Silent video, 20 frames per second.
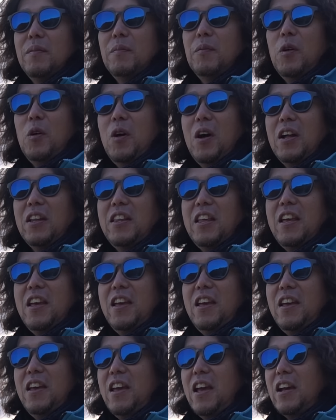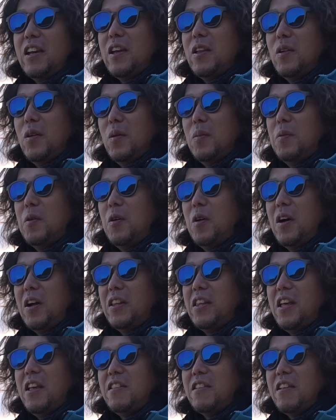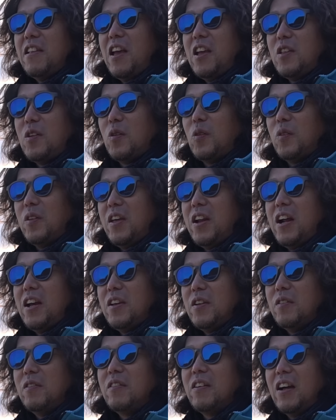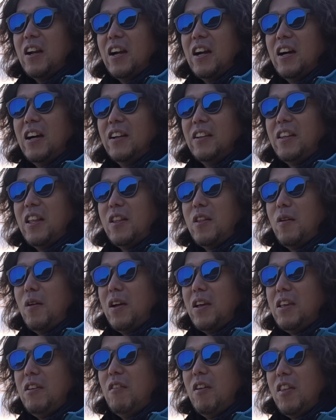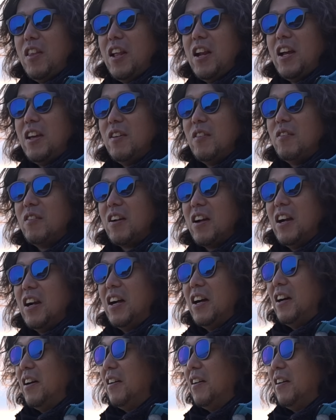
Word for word: 防波堤やけど防波堤じゃないとこ狙いよるから、うん、テトラ際狙いよるから